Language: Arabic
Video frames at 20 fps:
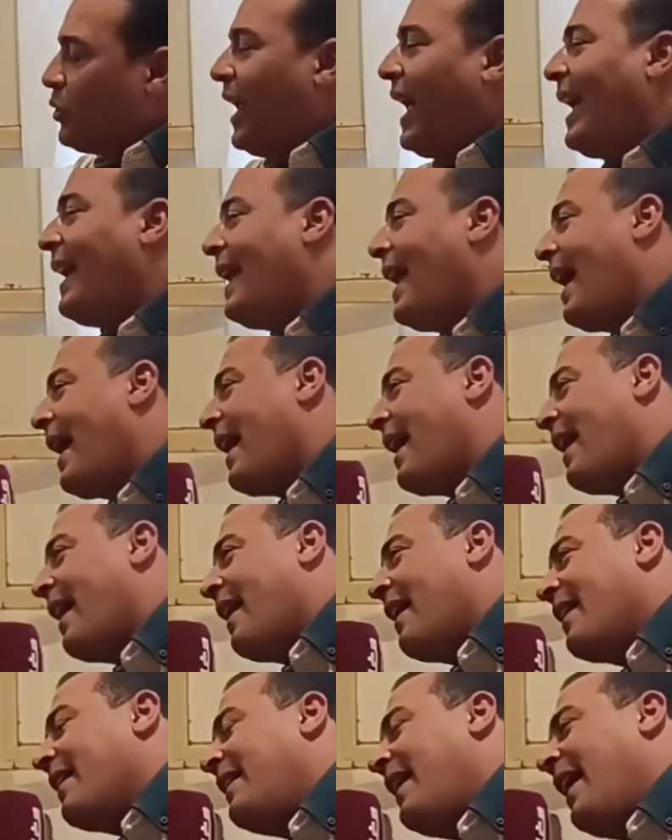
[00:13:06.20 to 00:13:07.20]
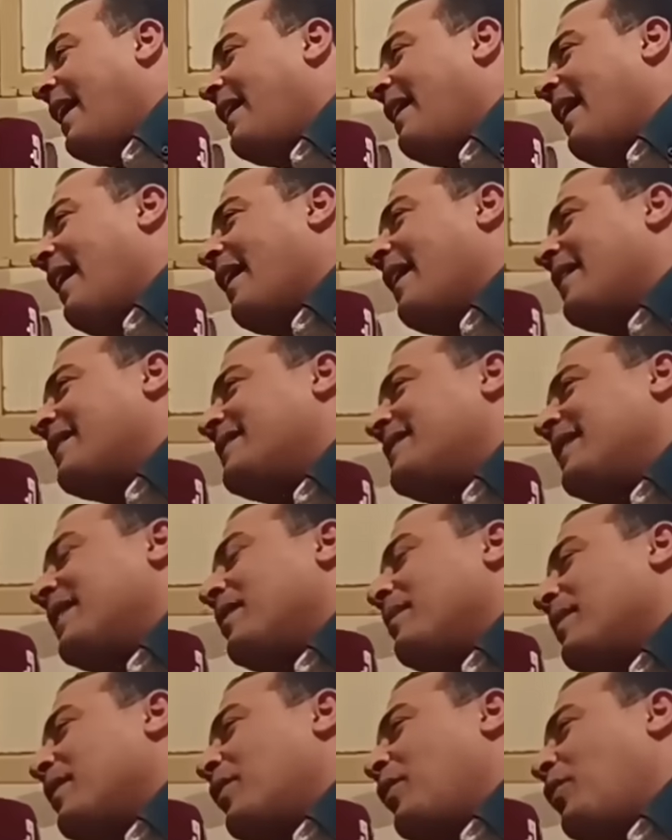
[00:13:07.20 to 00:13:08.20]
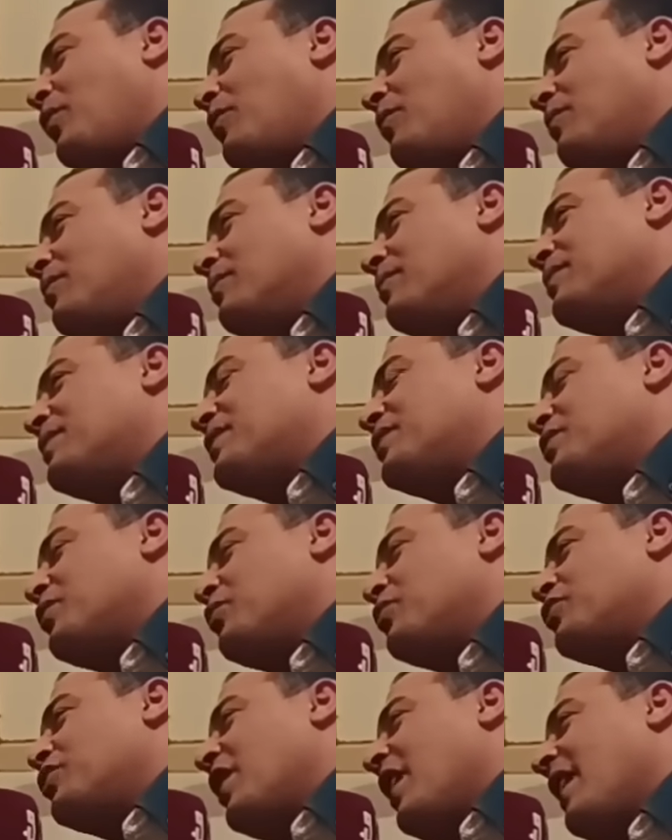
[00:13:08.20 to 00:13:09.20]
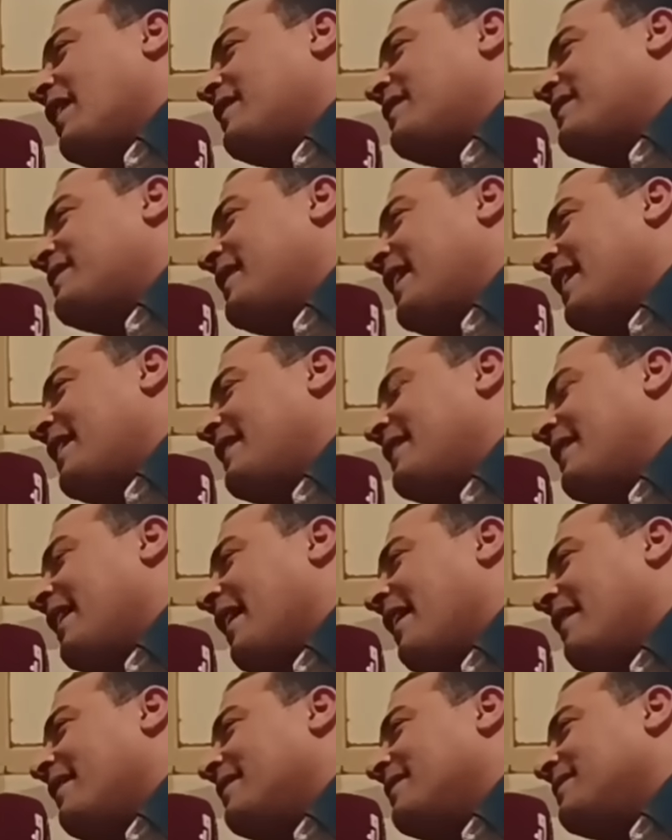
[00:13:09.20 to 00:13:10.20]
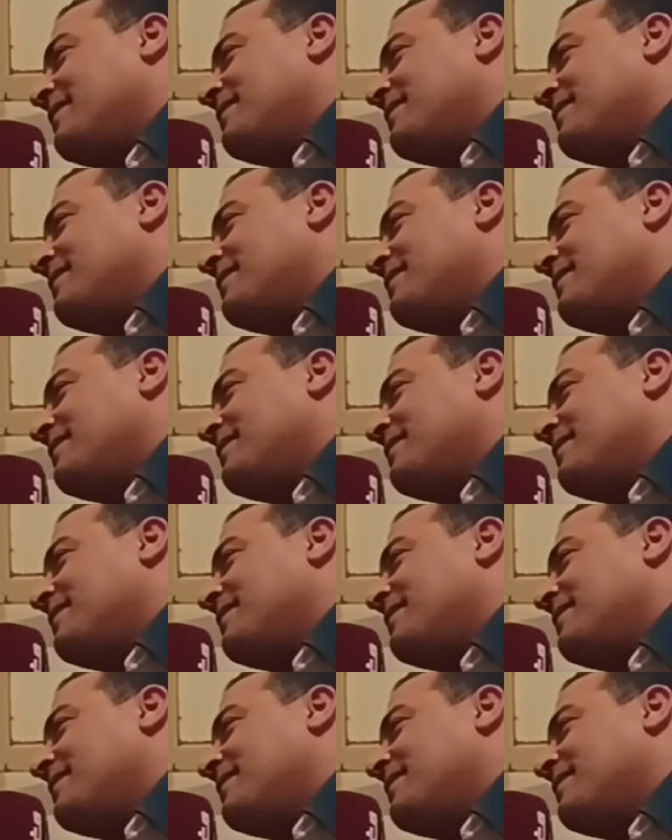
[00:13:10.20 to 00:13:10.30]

والعلاقه العلاقه ديال المرحوم بالزوجه الثانيه